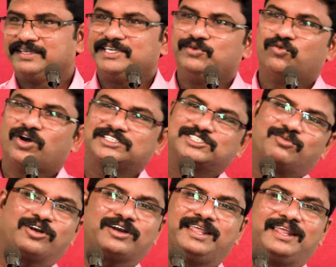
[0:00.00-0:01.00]
ఈ వంజ
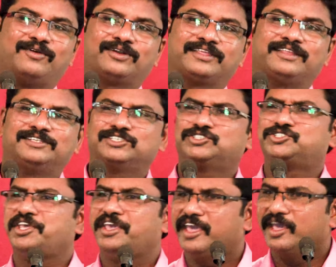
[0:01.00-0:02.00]
మొక్కలు ఎలా ఉంటాయి తెలుసు
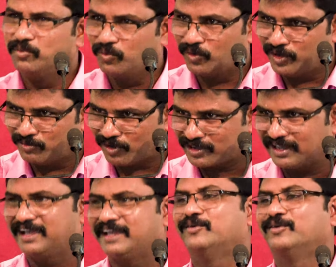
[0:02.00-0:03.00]
సేమ్ వరి
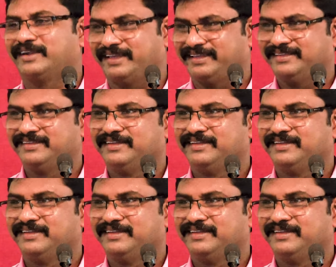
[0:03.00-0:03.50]
మొక్కలాగానే ఉంటాయి